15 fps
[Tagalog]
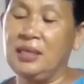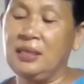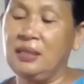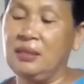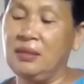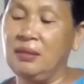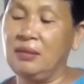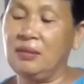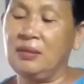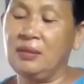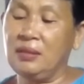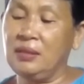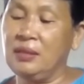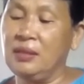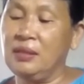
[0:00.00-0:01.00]

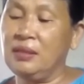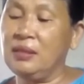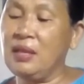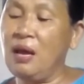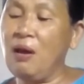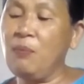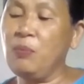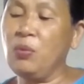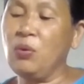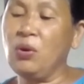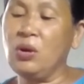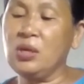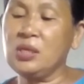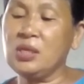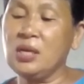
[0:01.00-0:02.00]
Tapos, ang
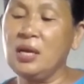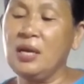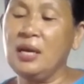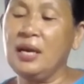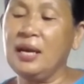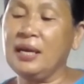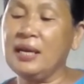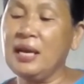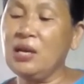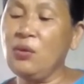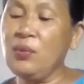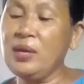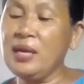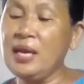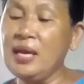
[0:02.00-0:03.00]
gagawin natin,
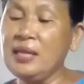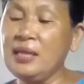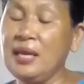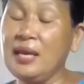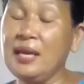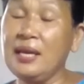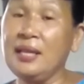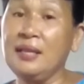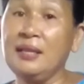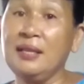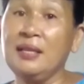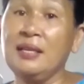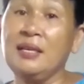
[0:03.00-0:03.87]
ito pa,